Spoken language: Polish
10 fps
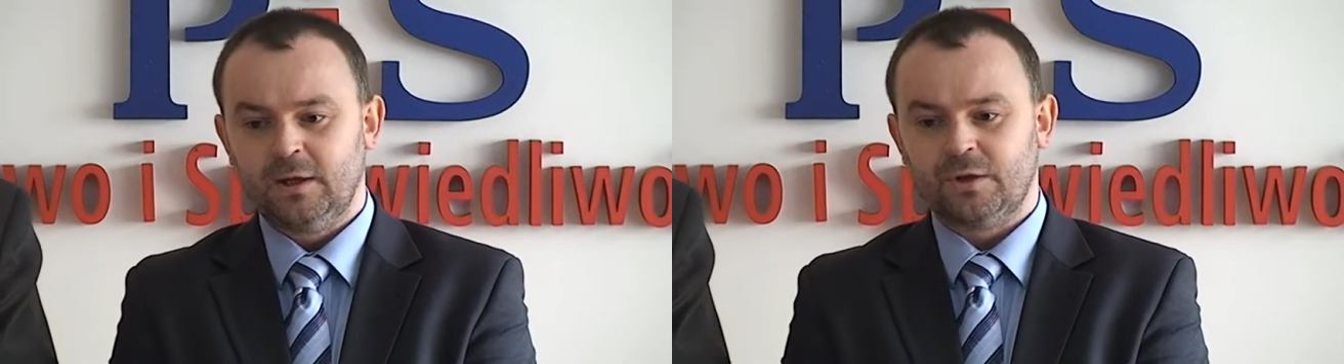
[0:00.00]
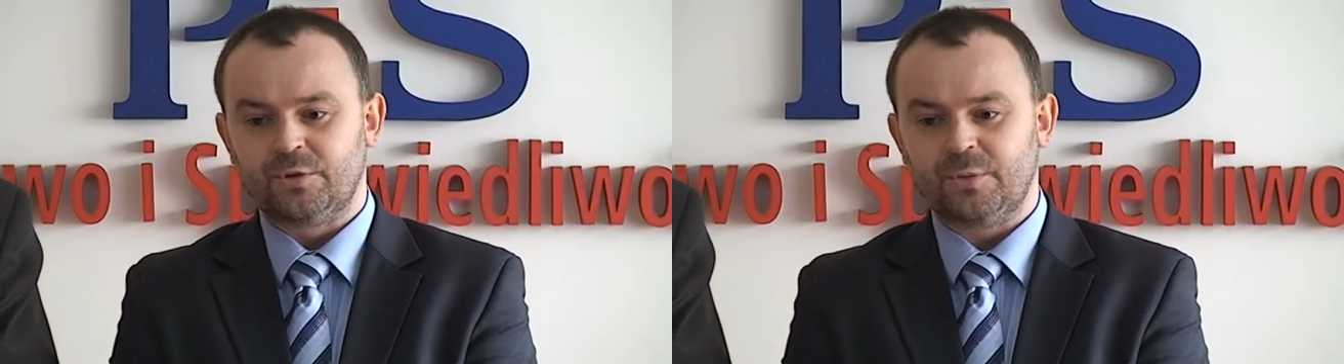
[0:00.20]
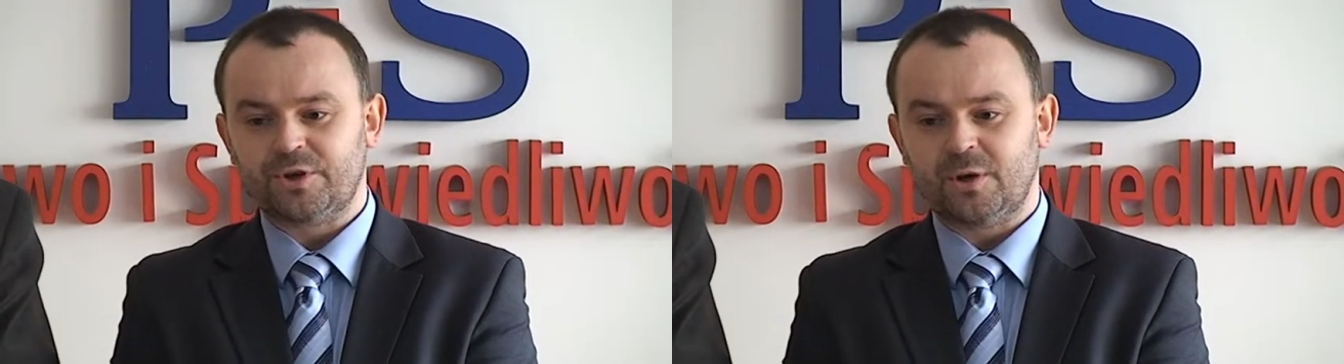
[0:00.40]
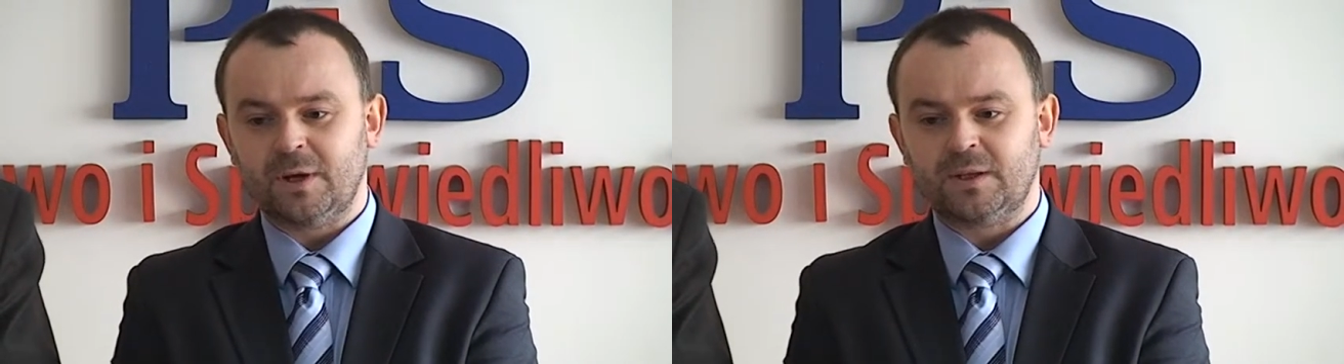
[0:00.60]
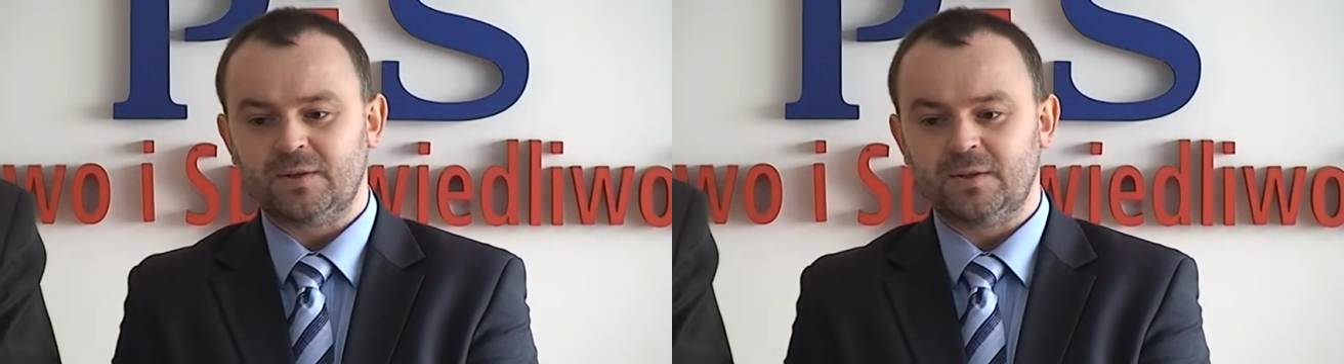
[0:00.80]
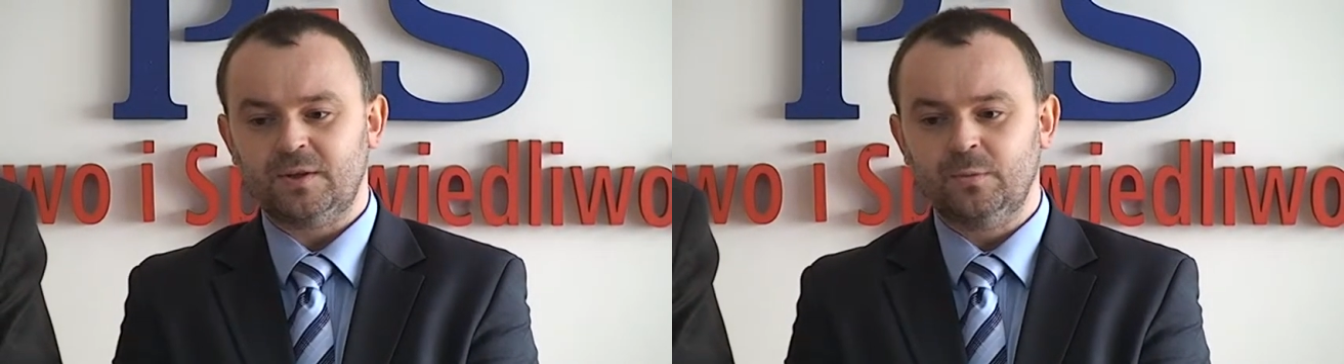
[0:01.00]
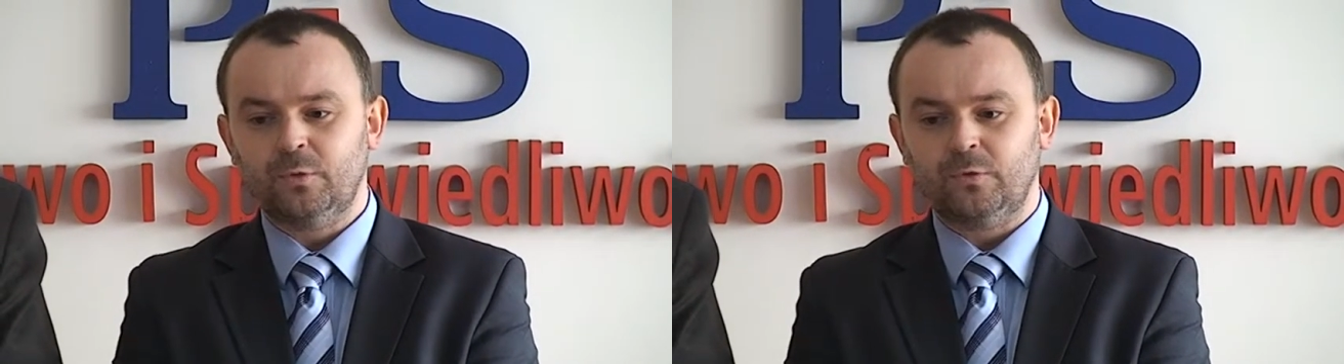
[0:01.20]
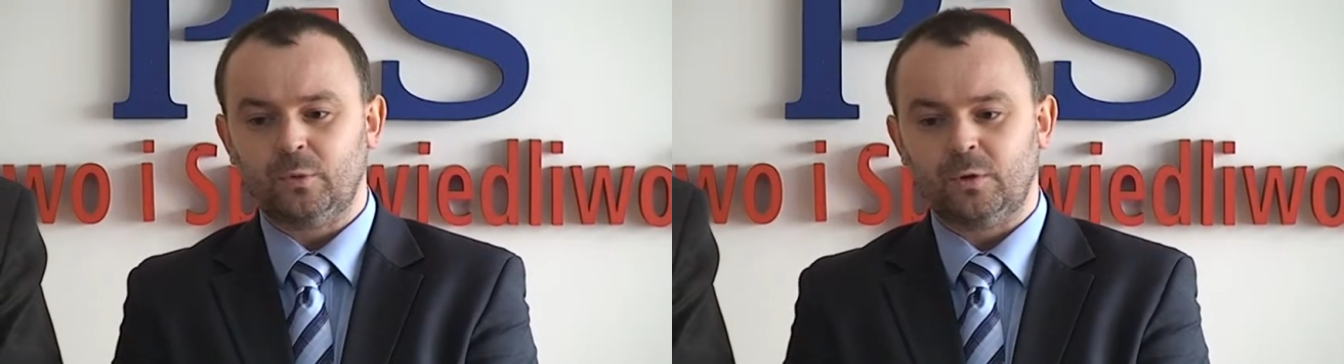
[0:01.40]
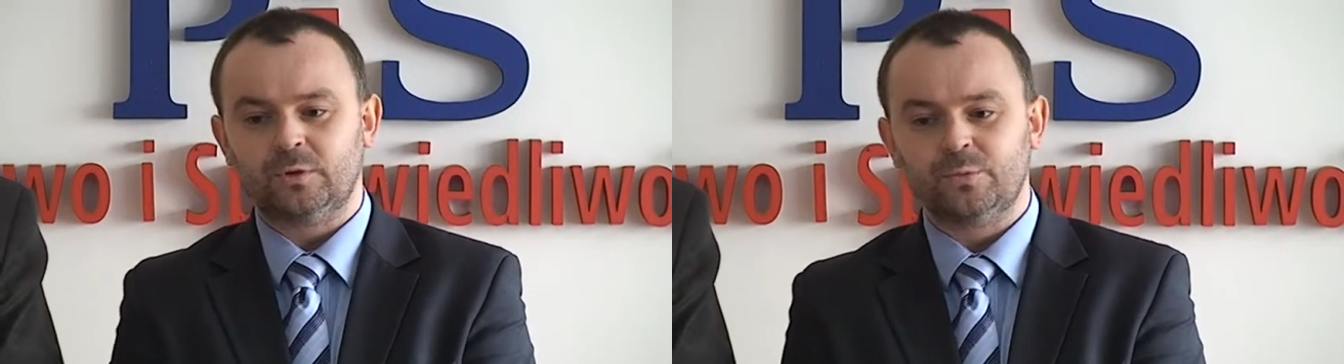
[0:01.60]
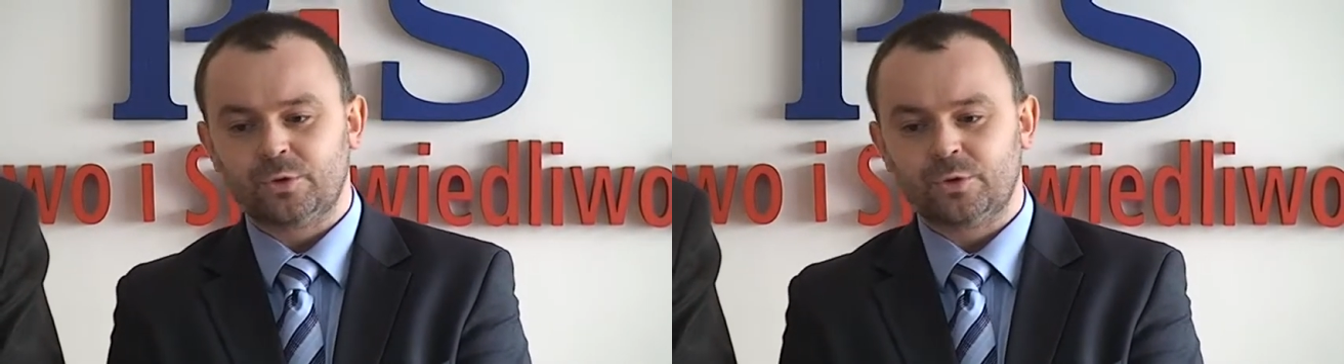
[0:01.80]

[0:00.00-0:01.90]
że marszałek na sesji mówił o tym,